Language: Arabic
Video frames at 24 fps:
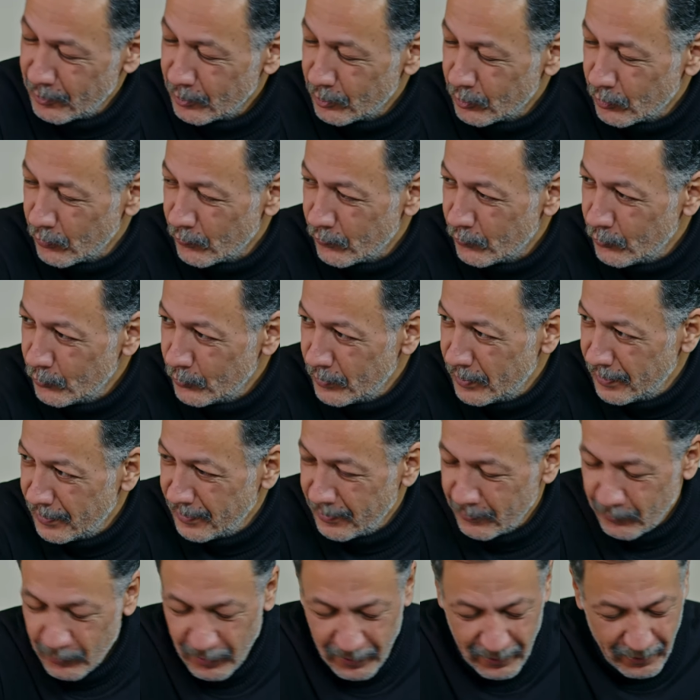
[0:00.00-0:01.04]
الطفولة
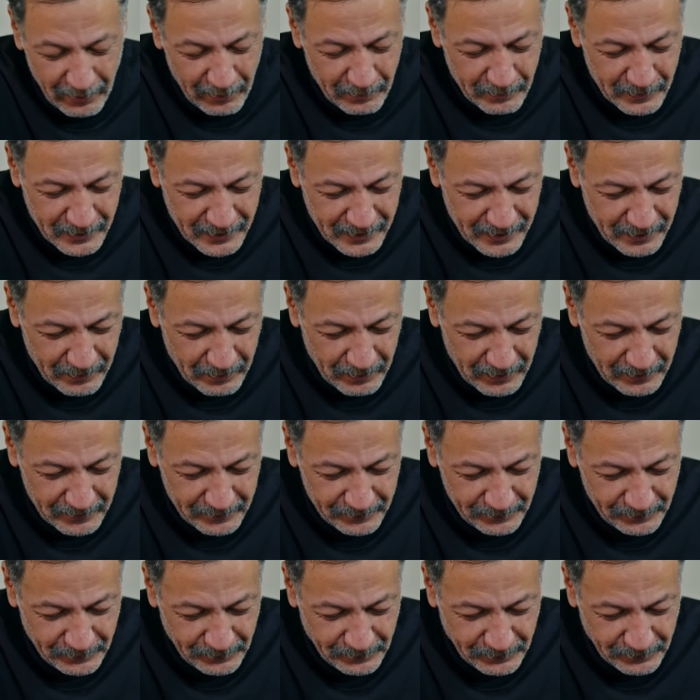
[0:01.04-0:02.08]
وأيام الصبا
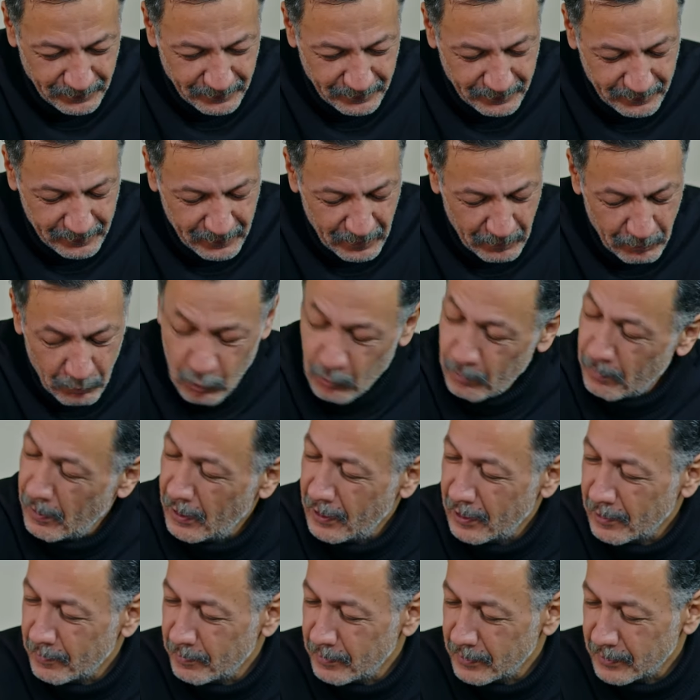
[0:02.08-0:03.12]
مو
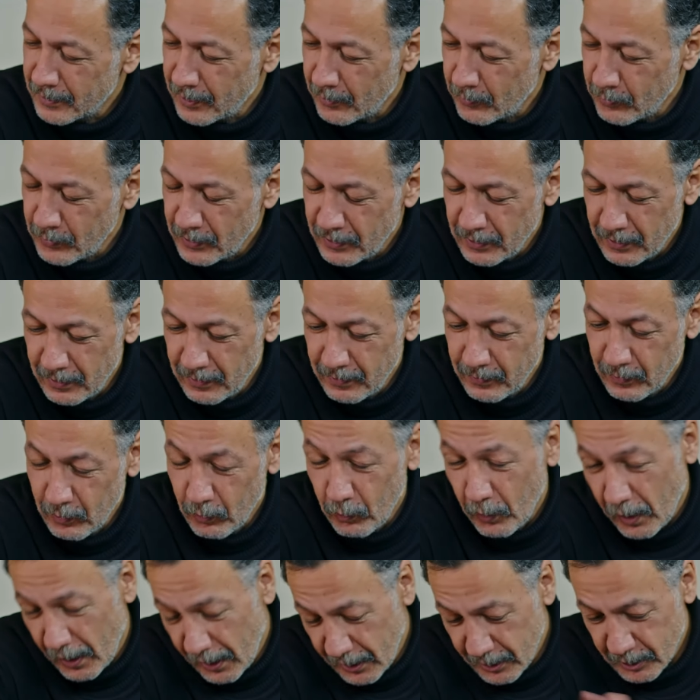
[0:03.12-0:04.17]
مالك بالطويل
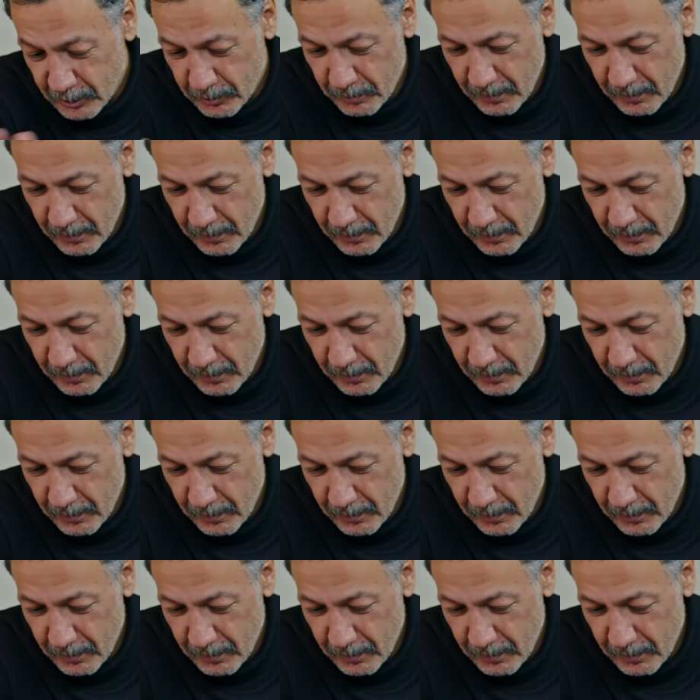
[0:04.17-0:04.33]
هو عايش